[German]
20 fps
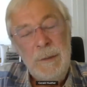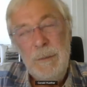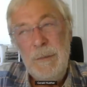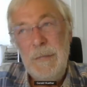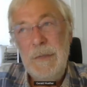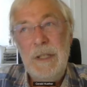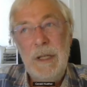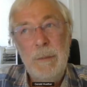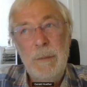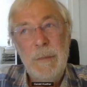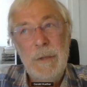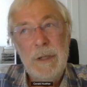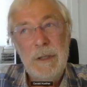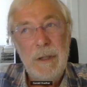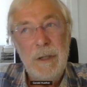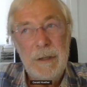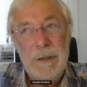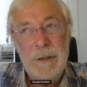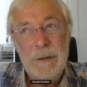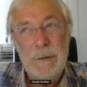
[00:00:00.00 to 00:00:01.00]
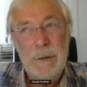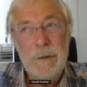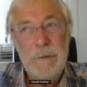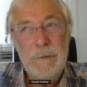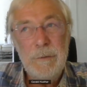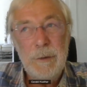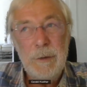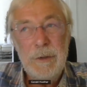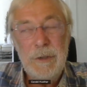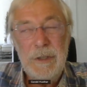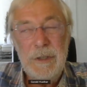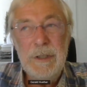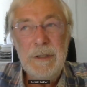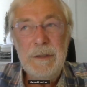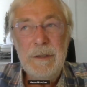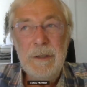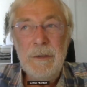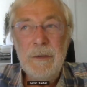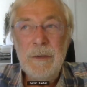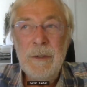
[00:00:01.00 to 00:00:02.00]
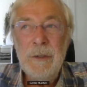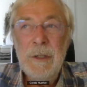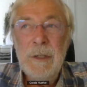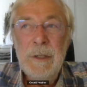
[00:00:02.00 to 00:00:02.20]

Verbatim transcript: mit der man gerade konfrontiert ist.